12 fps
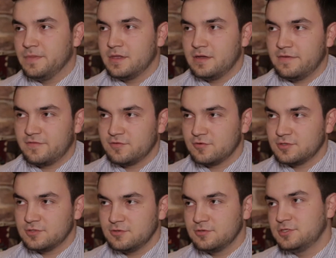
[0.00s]
э, в
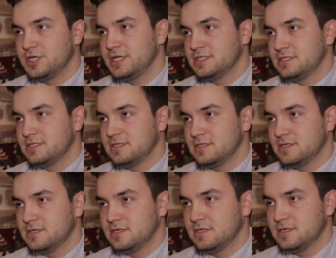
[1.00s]
Турцию, часть
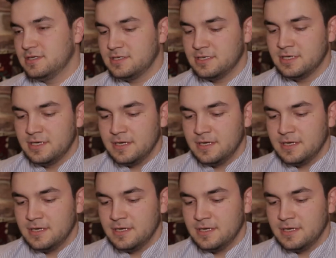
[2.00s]
э,